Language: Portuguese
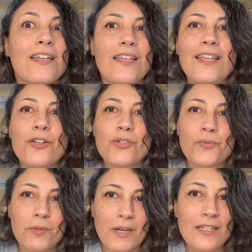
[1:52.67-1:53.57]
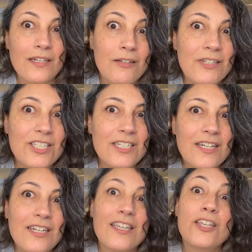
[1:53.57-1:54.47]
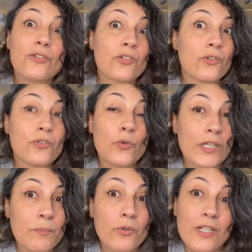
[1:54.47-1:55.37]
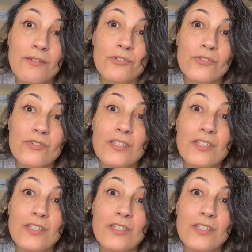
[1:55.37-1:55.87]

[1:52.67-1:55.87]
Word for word: E eu sou formada em linguística, e eu sou doida por livros,